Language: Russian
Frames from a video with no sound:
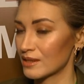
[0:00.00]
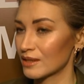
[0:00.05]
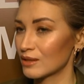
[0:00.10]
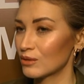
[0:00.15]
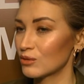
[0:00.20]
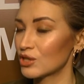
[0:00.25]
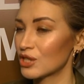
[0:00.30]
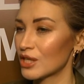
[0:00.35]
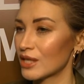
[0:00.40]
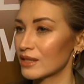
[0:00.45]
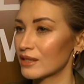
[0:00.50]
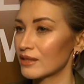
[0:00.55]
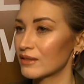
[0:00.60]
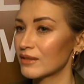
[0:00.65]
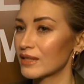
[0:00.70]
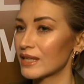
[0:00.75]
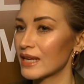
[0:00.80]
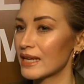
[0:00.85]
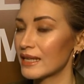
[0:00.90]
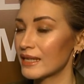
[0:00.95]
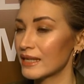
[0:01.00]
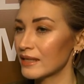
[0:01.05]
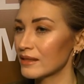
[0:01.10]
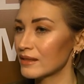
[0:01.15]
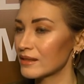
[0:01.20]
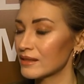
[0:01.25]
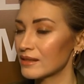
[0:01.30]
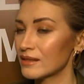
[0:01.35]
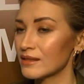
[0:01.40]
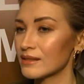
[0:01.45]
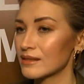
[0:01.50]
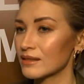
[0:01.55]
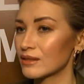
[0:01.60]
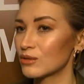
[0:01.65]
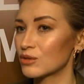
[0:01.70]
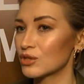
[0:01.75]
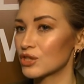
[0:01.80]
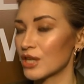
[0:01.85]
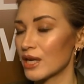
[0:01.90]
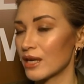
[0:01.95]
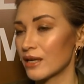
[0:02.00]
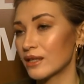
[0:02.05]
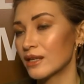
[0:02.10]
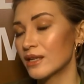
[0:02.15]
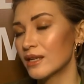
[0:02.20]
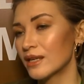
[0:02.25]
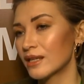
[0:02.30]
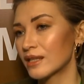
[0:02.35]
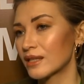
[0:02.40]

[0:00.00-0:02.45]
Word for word: заключая договора аренды и заключая